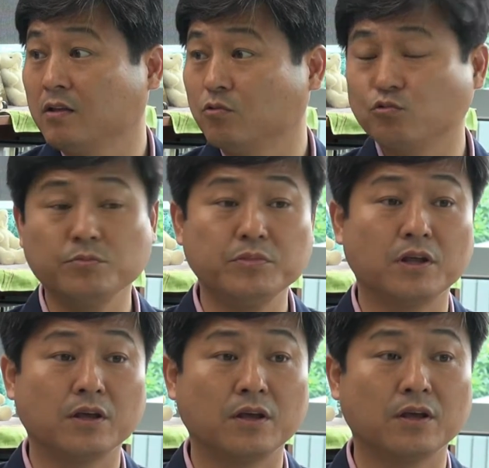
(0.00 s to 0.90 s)
우리
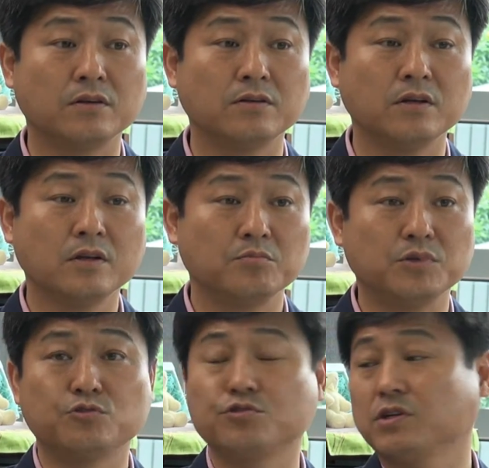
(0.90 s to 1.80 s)
미래를
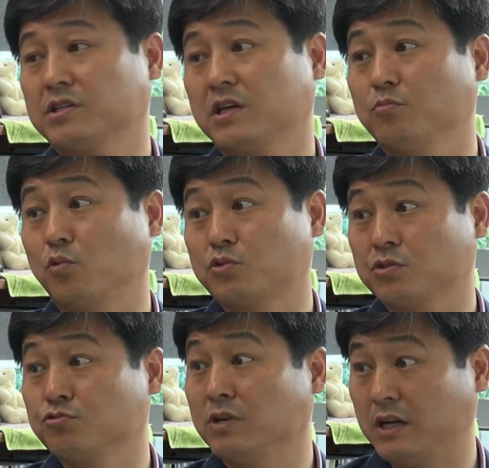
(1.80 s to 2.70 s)
민주주의가 책임 못
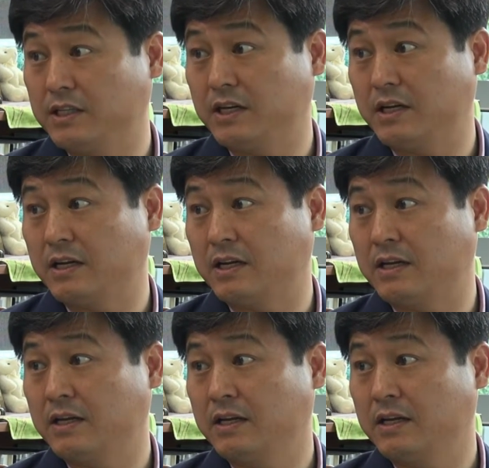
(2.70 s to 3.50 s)
져주는 거 아니냐,